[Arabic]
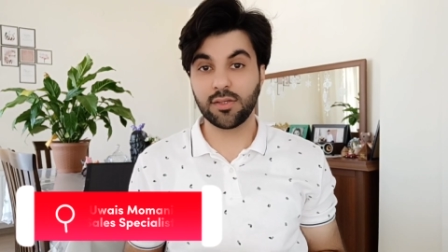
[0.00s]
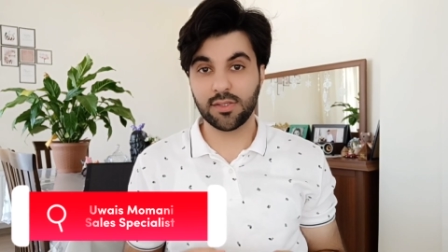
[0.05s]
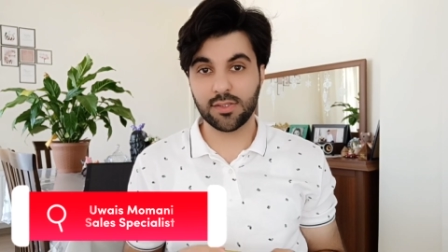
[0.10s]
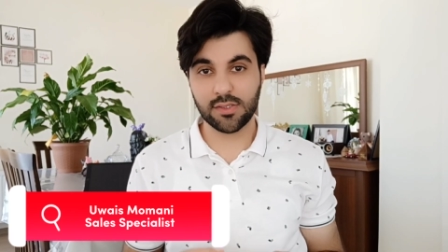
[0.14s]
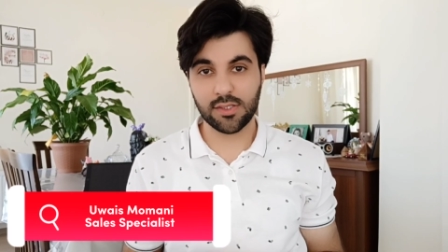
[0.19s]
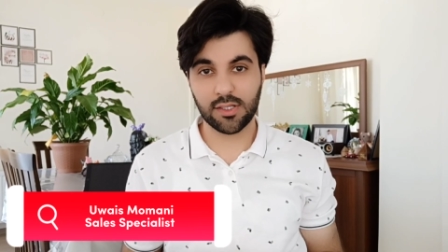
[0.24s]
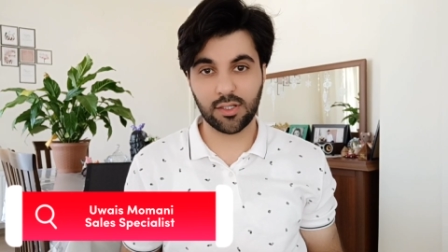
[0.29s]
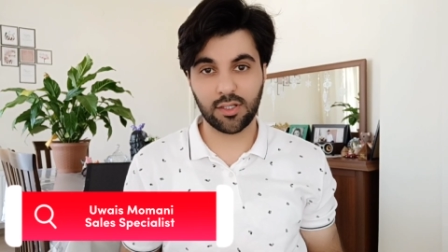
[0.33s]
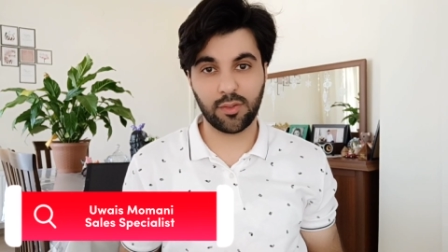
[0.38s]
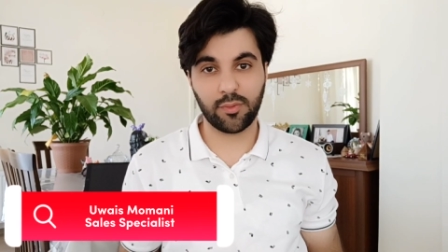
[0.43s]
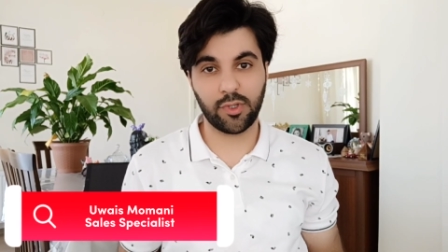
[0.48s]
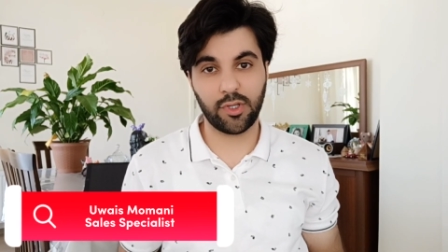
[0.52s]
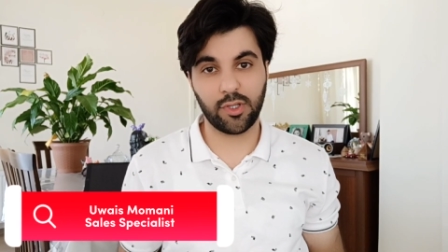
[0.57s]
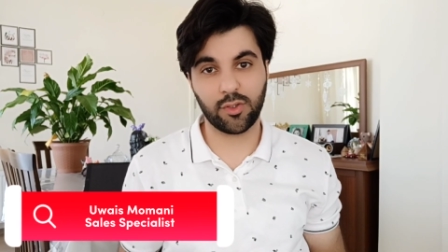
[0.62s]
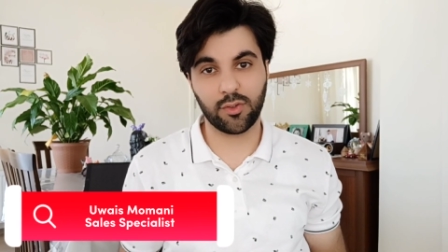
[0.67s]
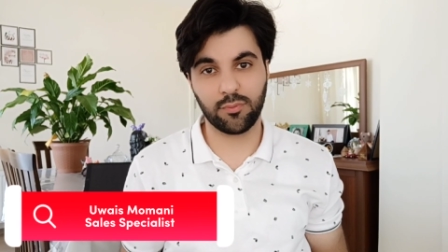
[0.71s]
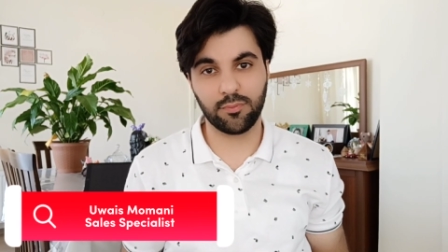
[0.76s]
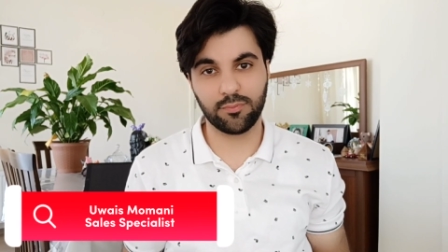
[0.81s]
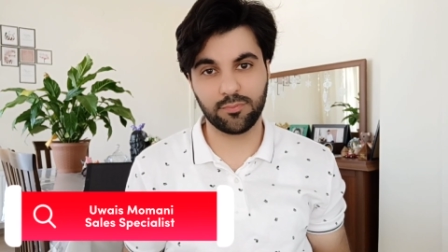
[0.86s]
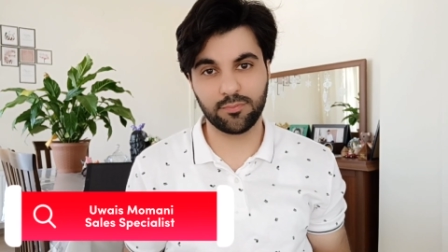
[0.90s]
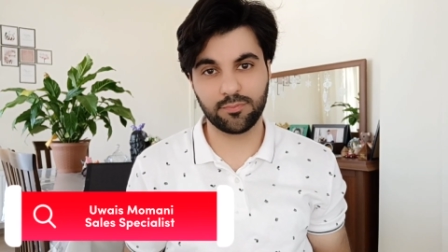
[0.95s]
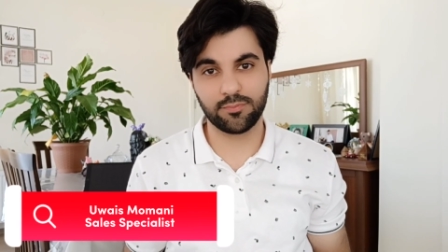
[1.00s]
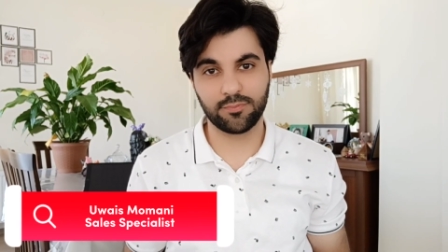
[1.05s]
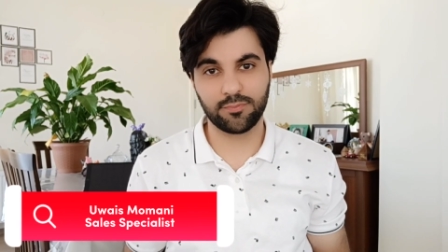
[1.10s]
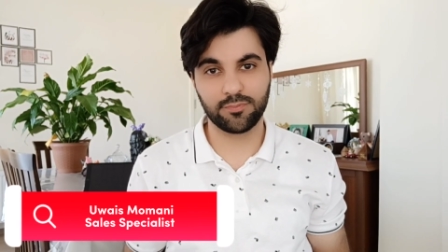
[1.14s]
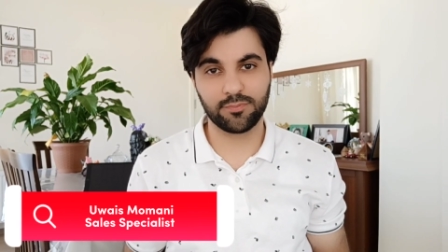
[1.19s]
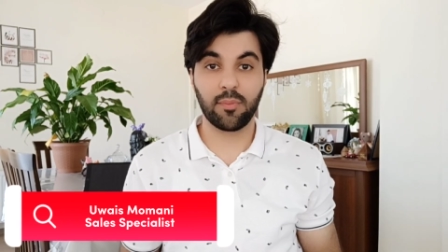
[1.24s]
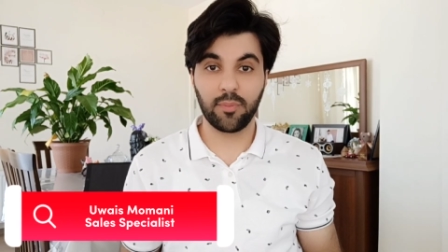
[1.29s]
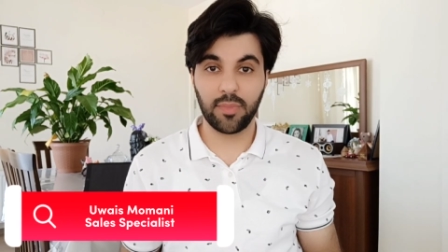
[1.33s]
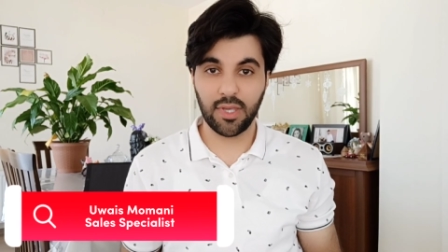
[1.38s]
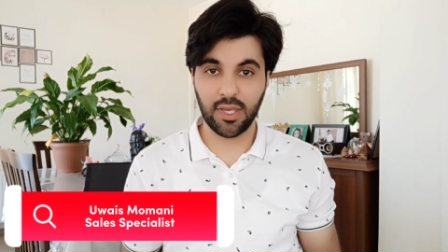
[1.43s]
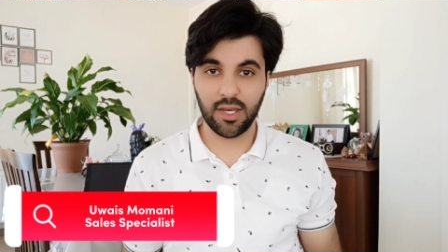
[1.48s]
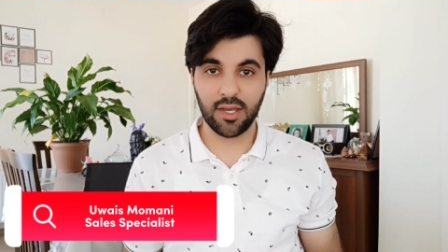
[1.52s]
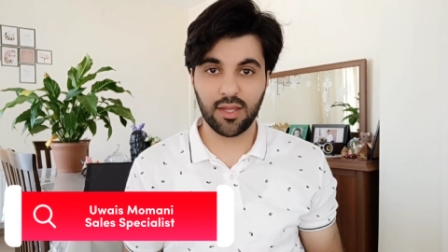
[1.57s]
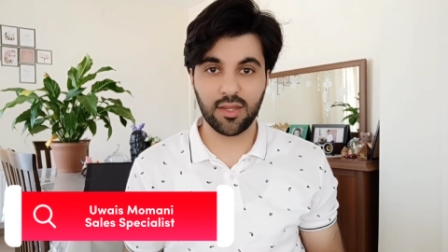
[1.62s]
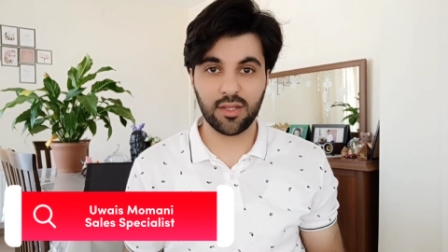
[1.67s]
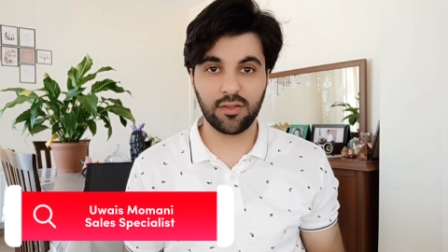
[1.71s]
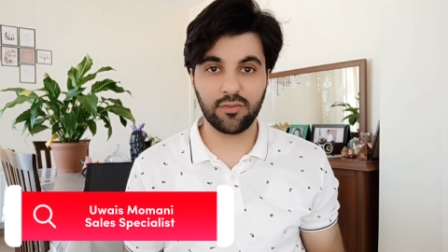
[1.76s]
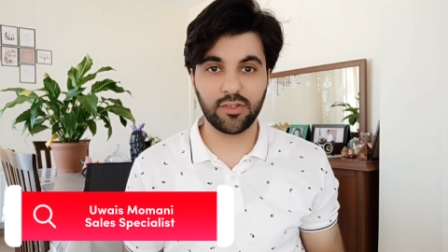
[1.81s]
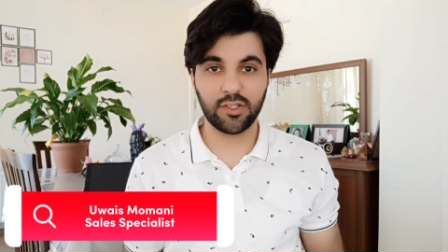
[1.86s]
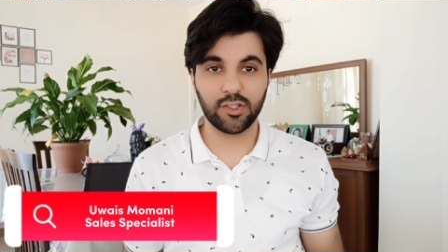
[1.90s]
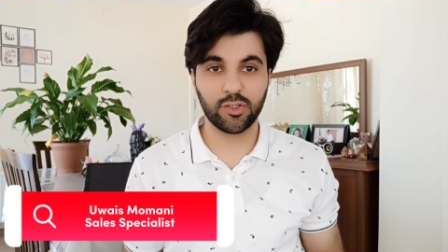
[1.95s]
السلام عليكم بهذا
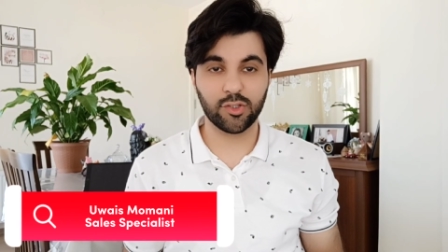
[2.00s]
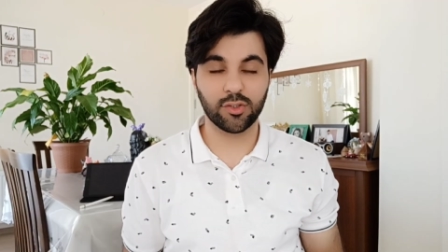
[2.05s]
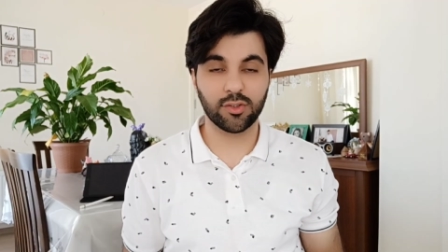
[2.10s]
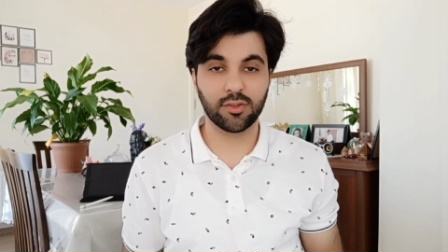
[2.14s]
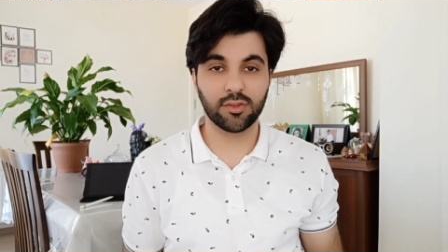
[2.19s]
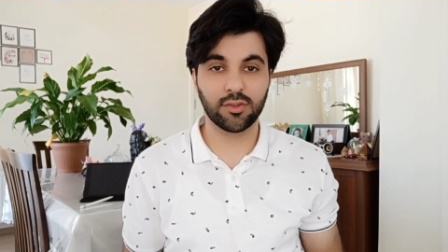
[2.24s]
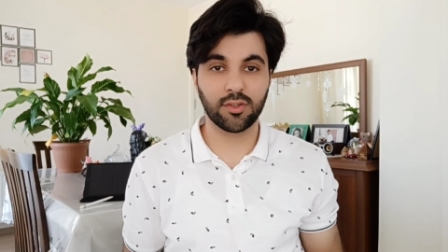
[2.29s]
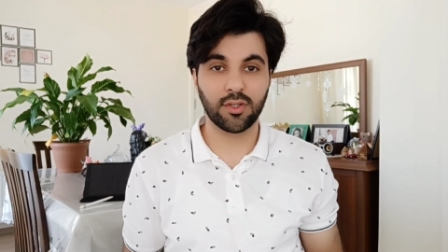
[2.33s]
الفيديو